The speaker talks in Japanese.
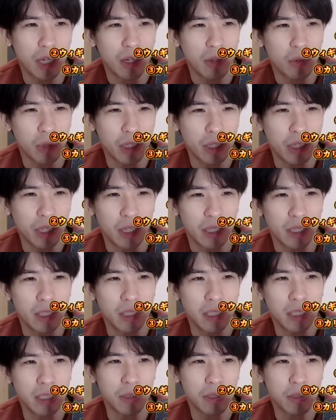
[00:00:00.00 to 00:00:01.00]
うな俺の
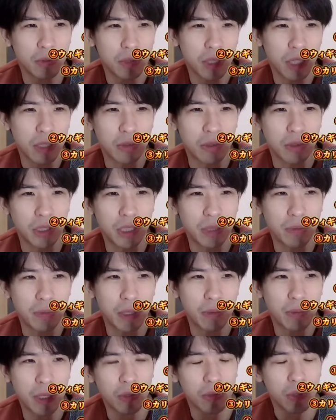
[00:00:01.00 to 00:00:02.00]
中でそうなると
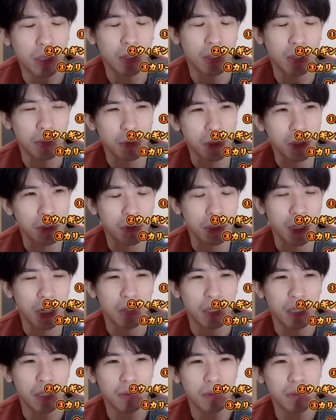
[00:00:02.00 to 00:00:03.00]
ジミー・バトラーとかもそ
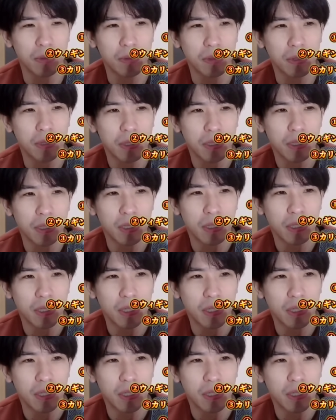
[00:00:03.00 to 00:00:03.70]
うなるけど